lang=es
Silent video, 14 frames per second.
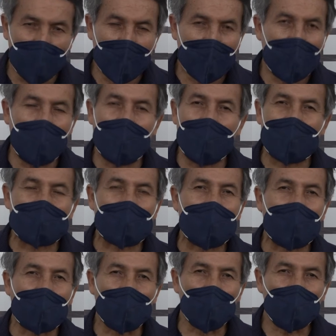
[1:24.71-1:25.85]
El arte y la
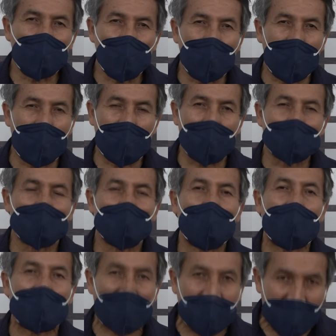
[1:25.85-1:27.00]
cultura es
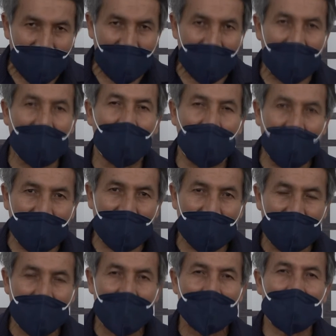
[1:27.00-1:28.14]
vital en la vida
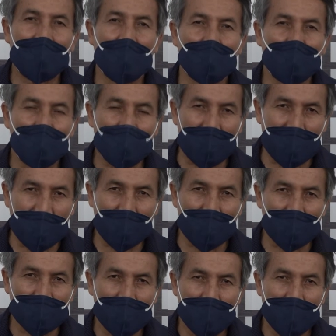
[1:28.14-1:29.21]
de los ciudadanos,